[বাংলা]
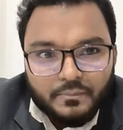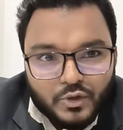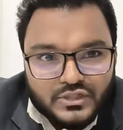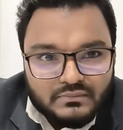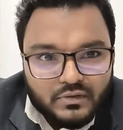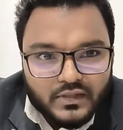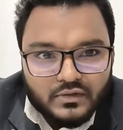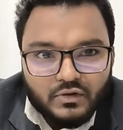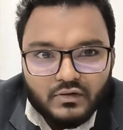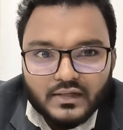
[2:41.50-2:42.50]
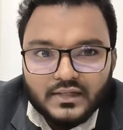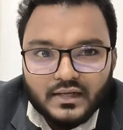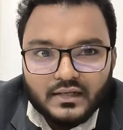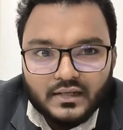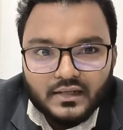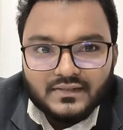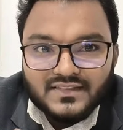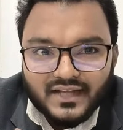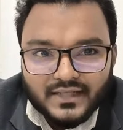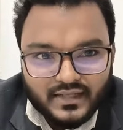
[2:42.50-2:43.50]
ওই পশ্চিমবঙ্গের কলকাতার
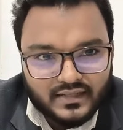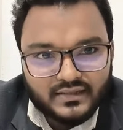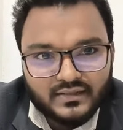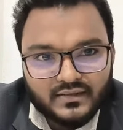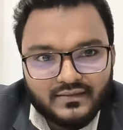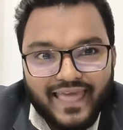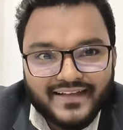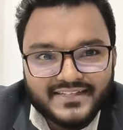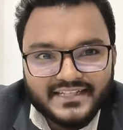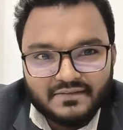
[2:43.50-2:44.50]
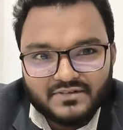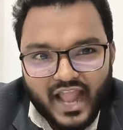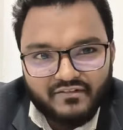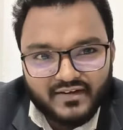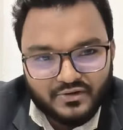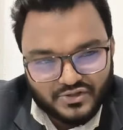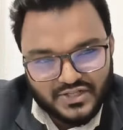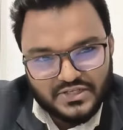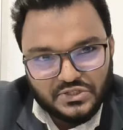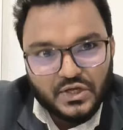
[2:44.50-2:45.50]
দাদারা ট্যাক্সি ক্যাব ড্রাইভাররা
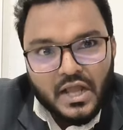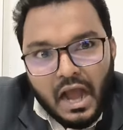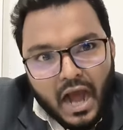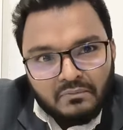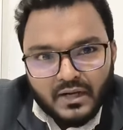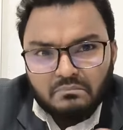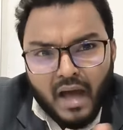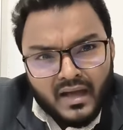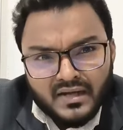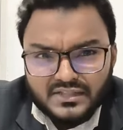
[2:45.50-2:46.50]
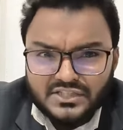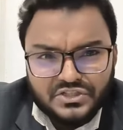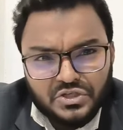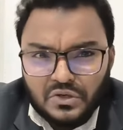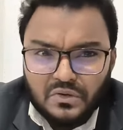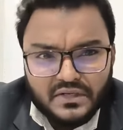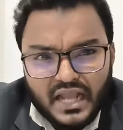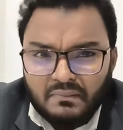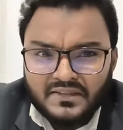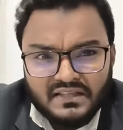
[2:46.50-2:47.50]
ঘোষণা দিয়েছিল আমরা বাংলাদেশের
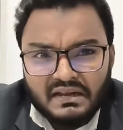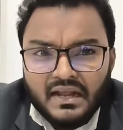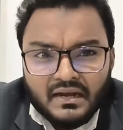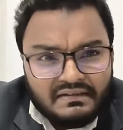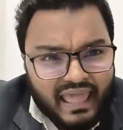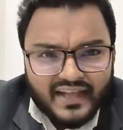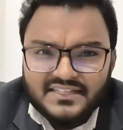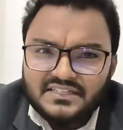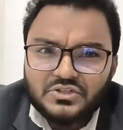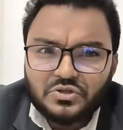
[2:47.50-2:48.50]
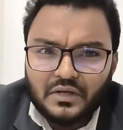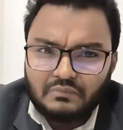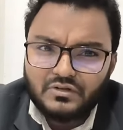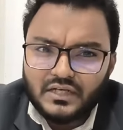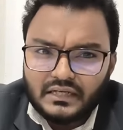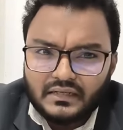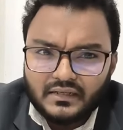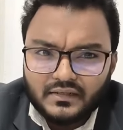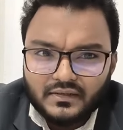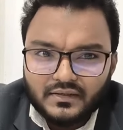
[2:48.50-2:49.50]
জনগণকে আমাদের ট্যাক্সিতে চড়াবো না
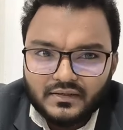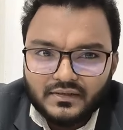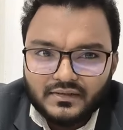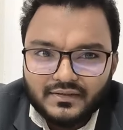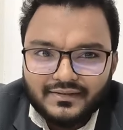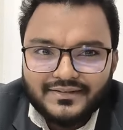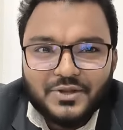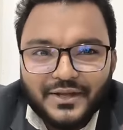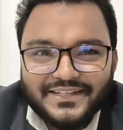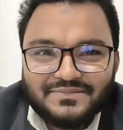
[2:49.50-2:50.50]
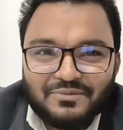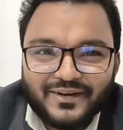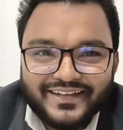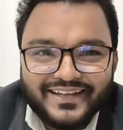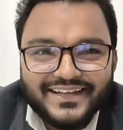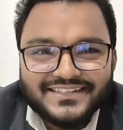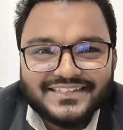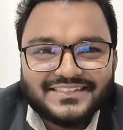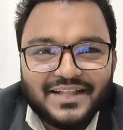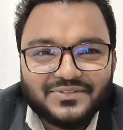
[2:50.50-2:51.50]
দুই দিন পরে
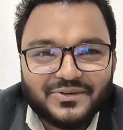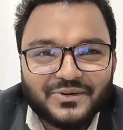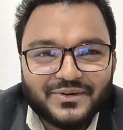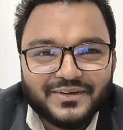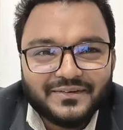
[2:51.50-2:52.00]
সিদ্ধান্ত